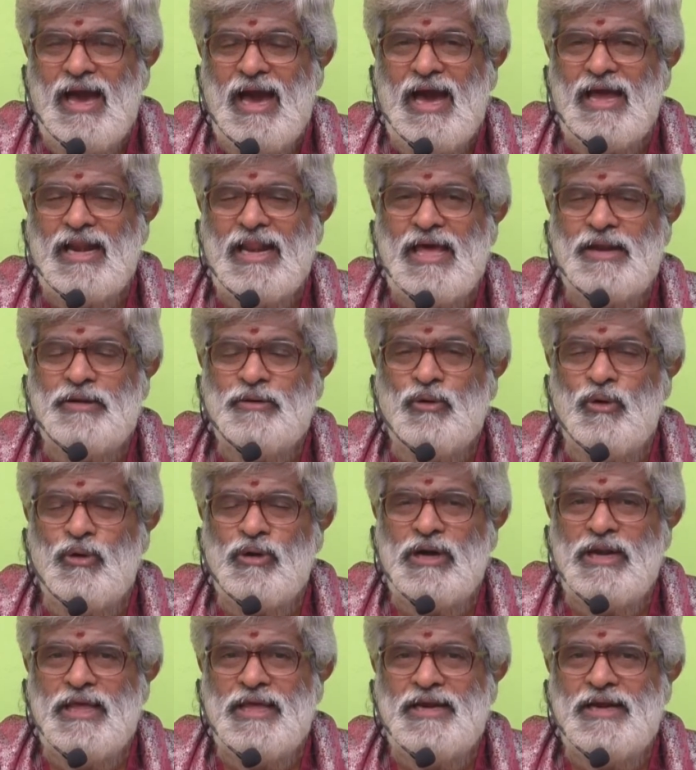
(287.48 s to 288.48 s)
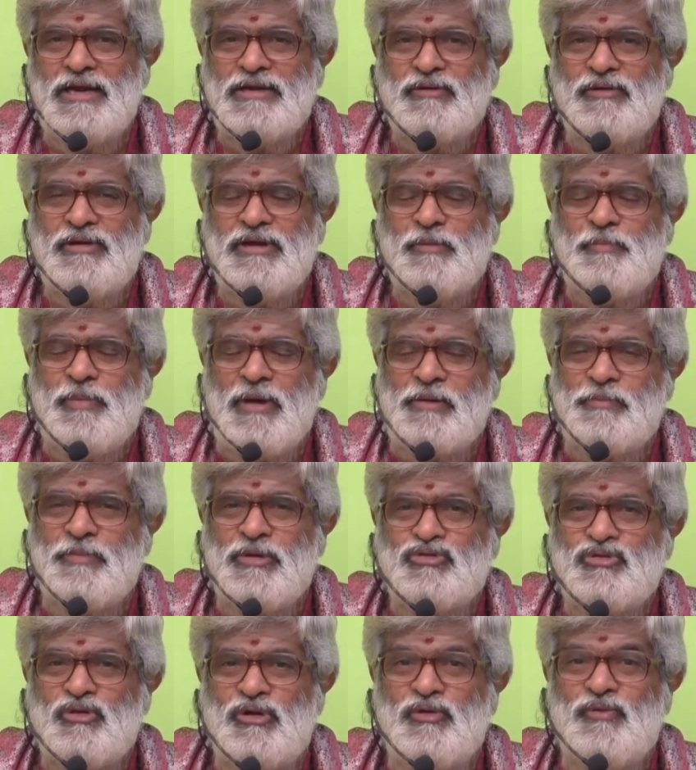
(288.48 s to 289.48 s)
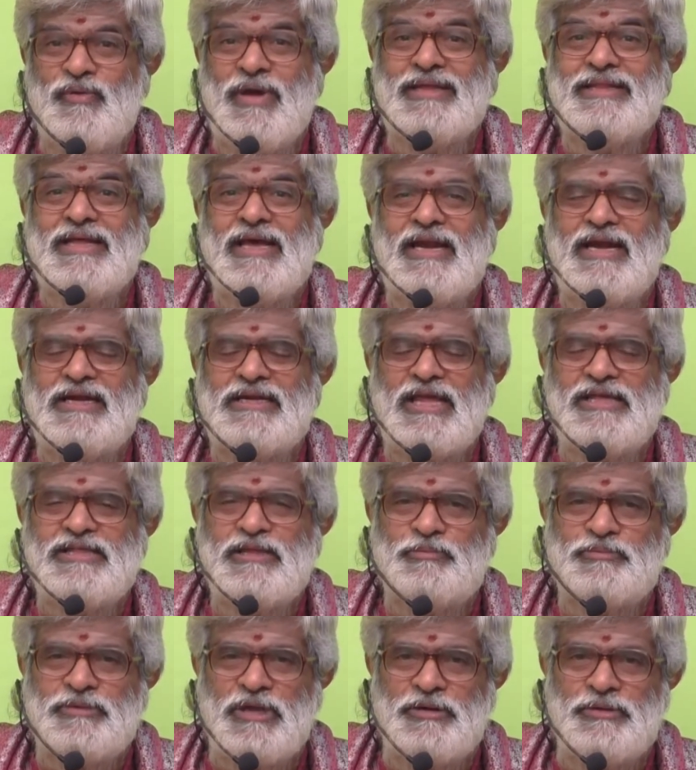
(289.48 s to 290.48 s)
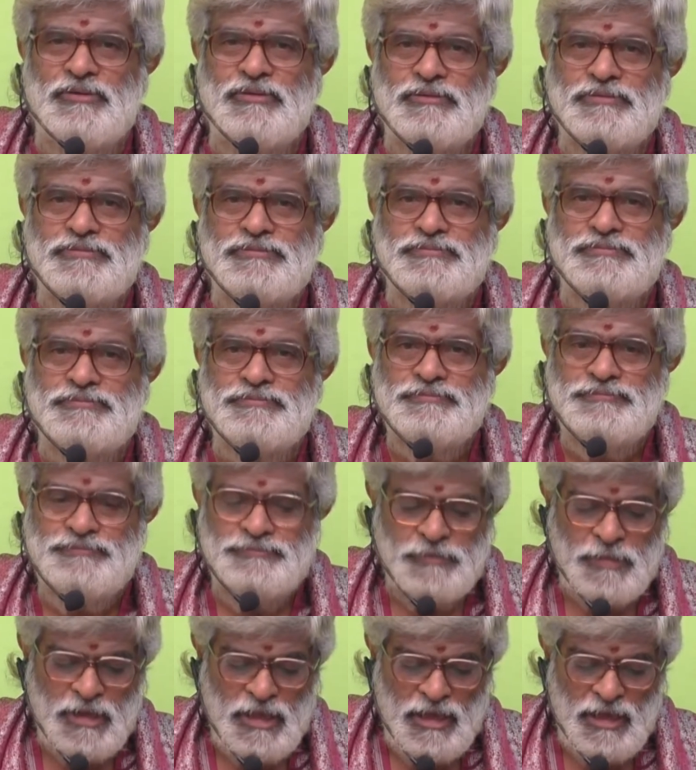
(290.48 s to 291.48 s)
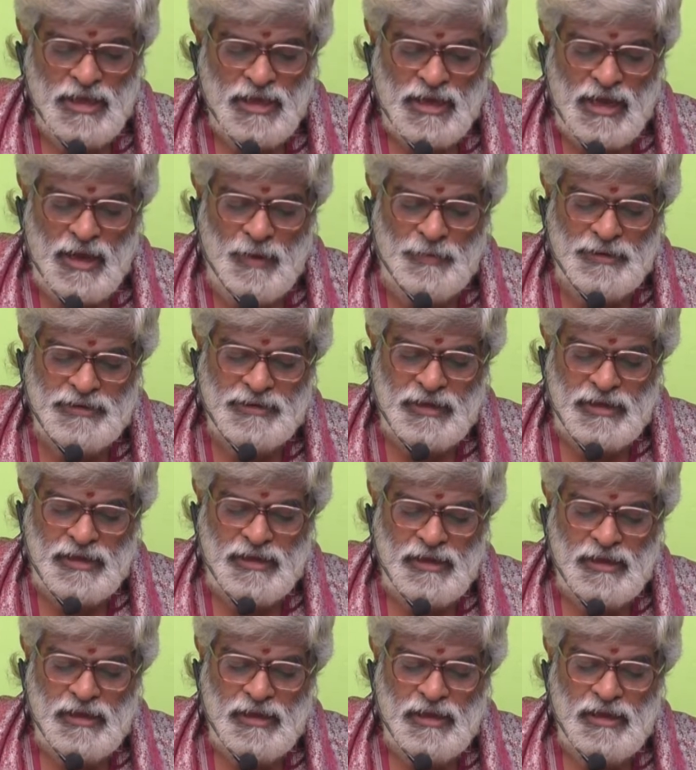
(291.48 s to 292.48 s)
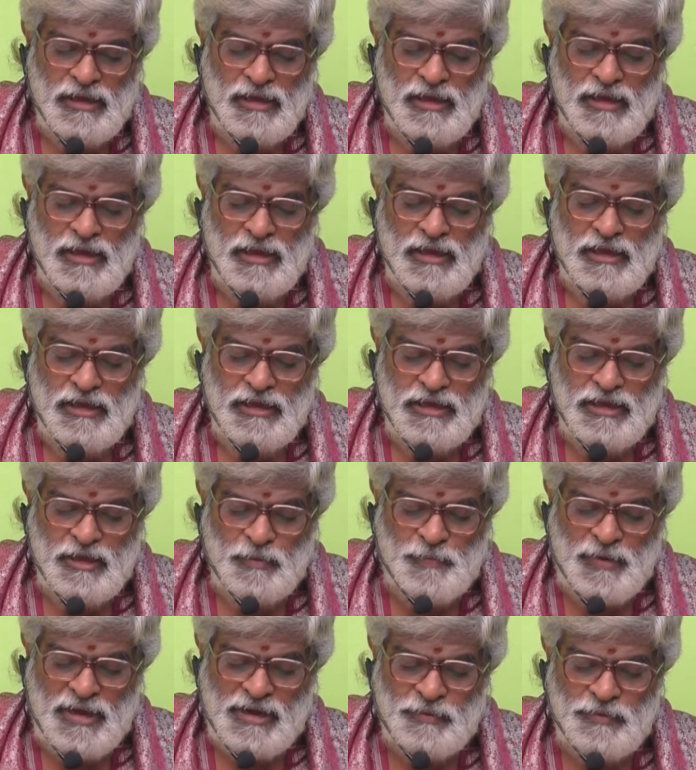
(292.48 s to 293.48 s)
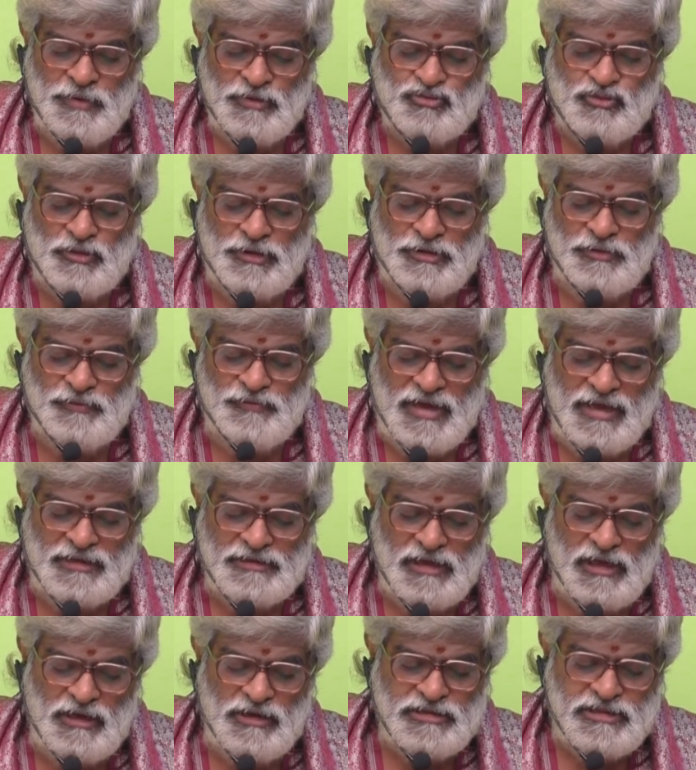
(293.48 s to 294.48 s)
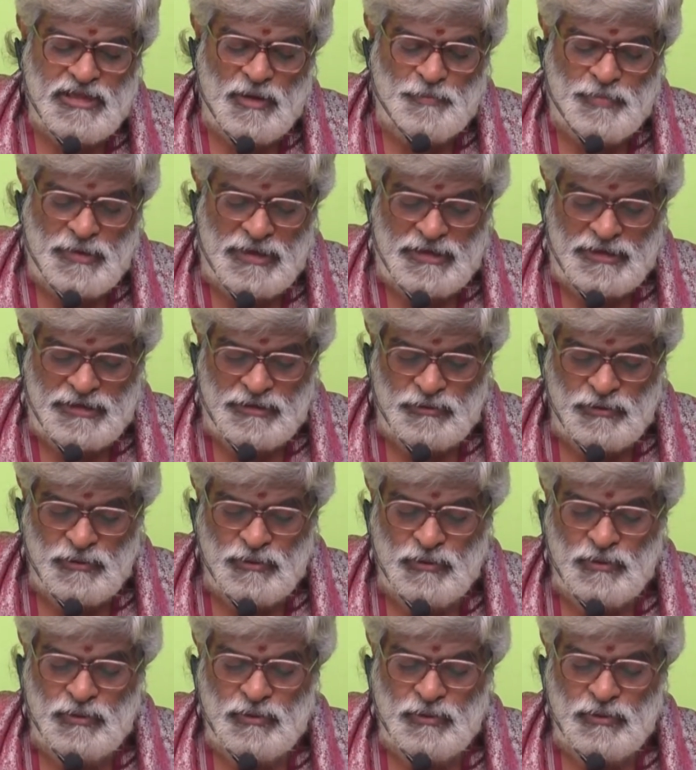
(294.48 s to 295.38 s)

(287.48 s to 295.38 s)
అలా నోరు లేనటువంటి పరమేశ్వరుడు వేదాలు ఎట్లా చెప్తాడు కాబట్టి ఈ పరమేశ్వరుడు వేదాలు చెప్పలేదు